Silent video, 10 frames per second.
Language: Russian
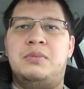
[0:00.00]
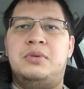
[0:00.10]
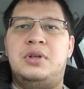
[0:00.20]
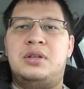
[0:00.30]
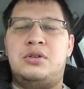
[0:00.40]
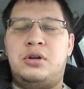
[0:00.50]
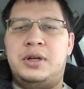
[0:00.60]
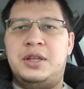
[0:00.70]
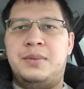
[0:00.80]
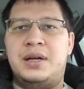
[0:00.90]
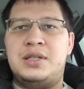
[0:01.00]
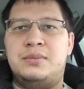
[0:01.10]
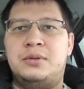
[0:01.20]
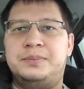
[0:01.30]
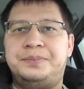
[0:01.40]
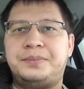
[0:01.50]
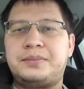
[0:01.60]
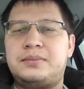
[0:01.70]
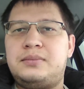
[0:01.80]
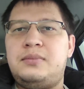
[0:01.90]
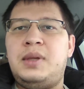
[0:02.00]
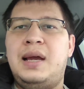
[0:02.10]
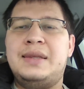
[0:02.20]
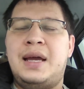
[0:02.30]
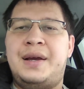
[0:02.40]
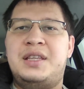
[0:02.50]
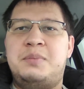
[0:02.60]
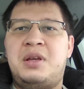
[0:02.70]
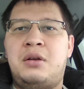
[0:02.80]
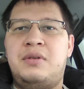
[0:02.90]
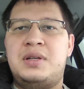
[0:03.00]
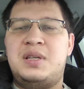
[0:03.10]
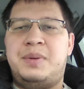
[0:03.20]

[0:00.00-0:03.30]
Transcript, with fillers: до трех лет максимум. Однако эта первая версия